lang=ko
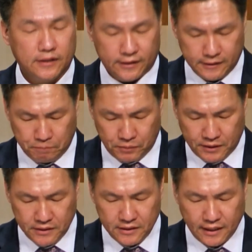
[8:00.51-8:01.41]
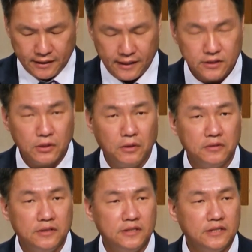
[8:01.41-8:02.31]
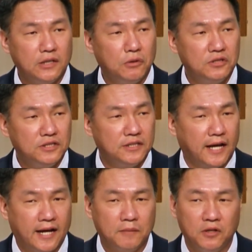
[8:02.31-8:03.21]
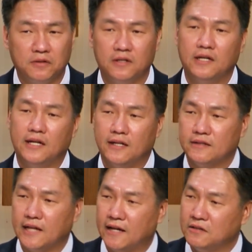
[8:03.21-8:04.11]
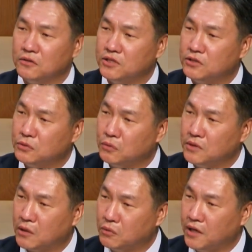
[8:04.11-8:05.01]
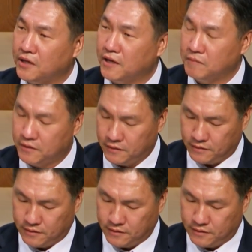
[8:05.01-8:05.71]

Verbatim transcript: 그 빈자리에 선을 채워지지 않으면 다른 것이 들어온다고 얘기합니다.